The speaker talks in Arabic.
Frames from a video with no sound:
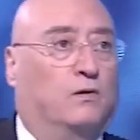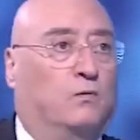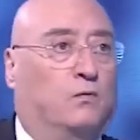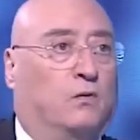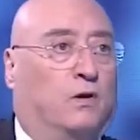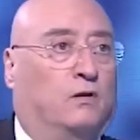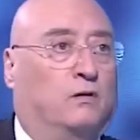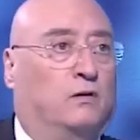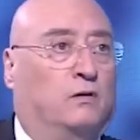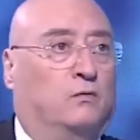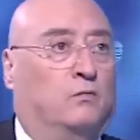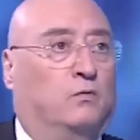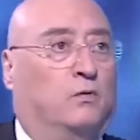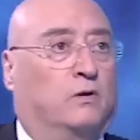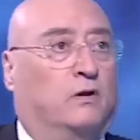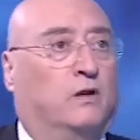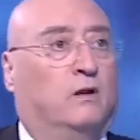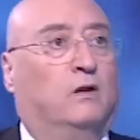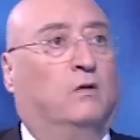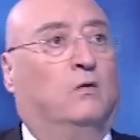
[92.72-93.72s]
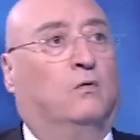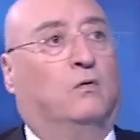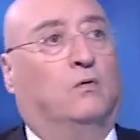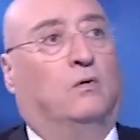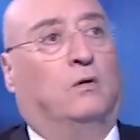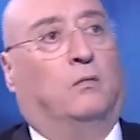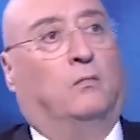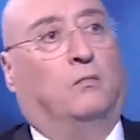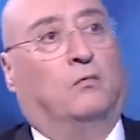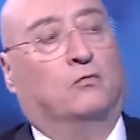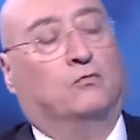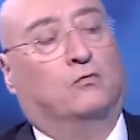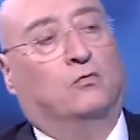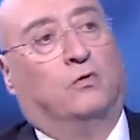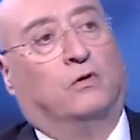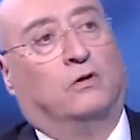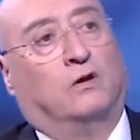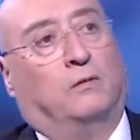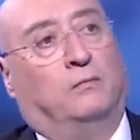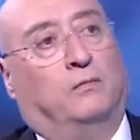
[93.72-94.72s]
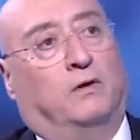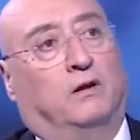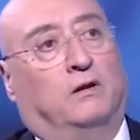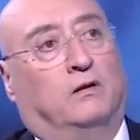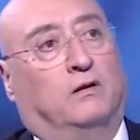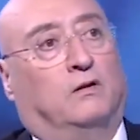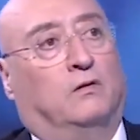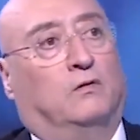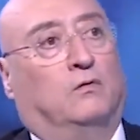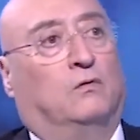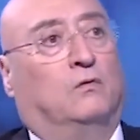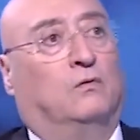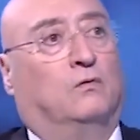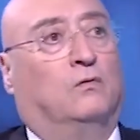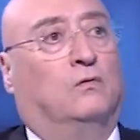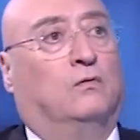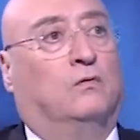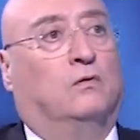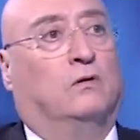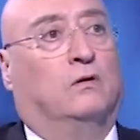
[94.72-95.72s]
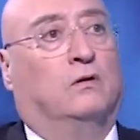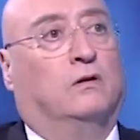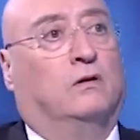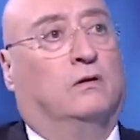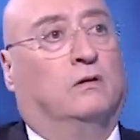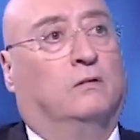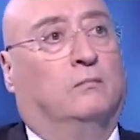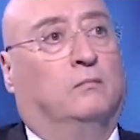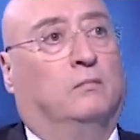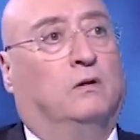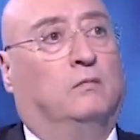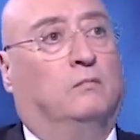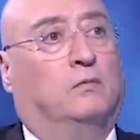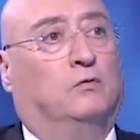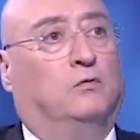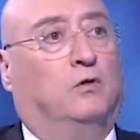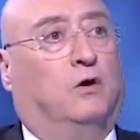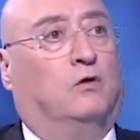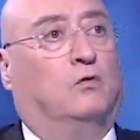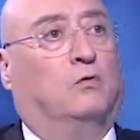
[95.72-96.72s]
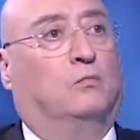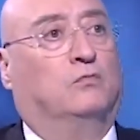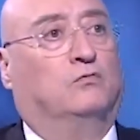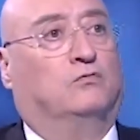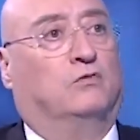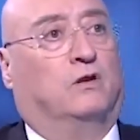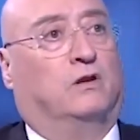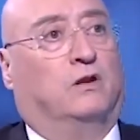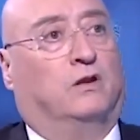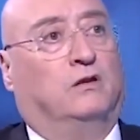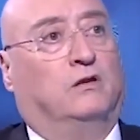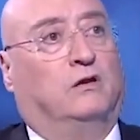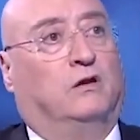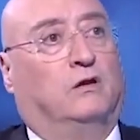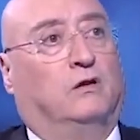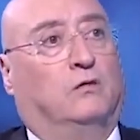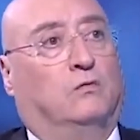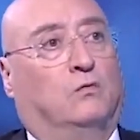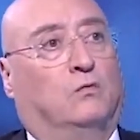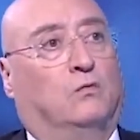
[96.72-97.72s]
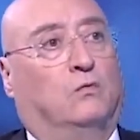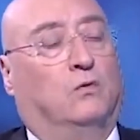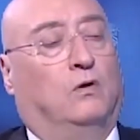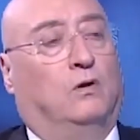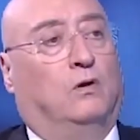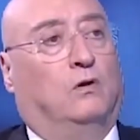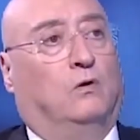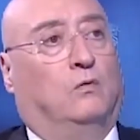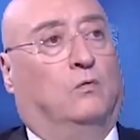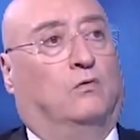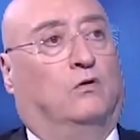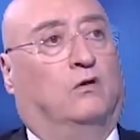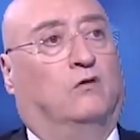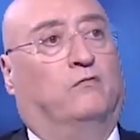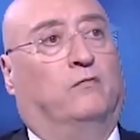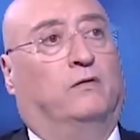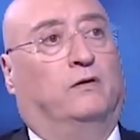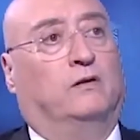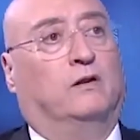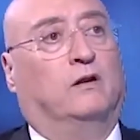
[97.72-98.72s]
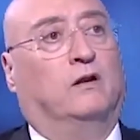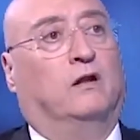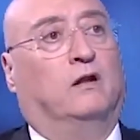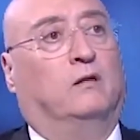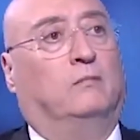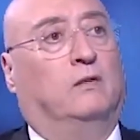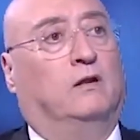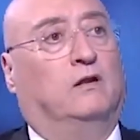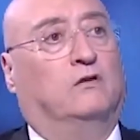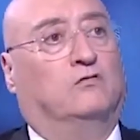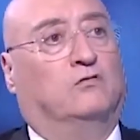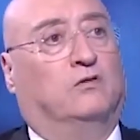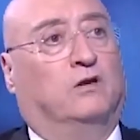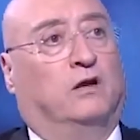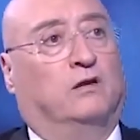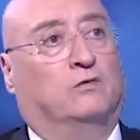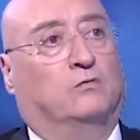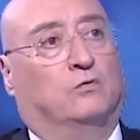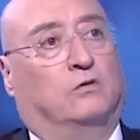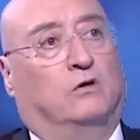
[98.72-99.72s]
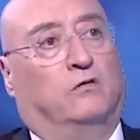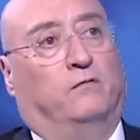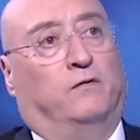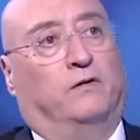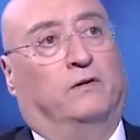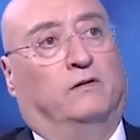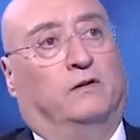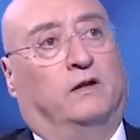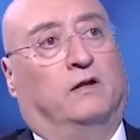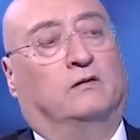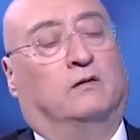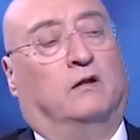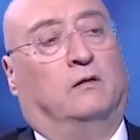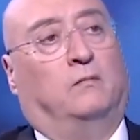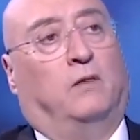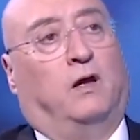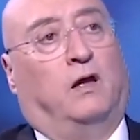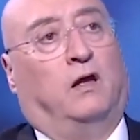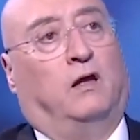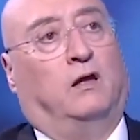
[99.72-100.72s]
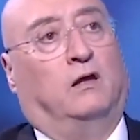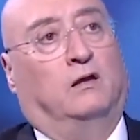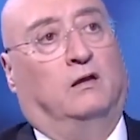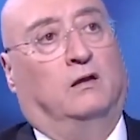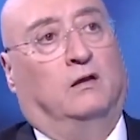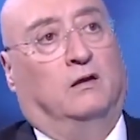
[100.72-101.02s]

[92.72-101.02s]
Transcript: يعني وكله الموضوع كمان انه آه، مين بده يحكم الشرقيه وكيف نلغي الميليشيات وكيف نتقاتل مع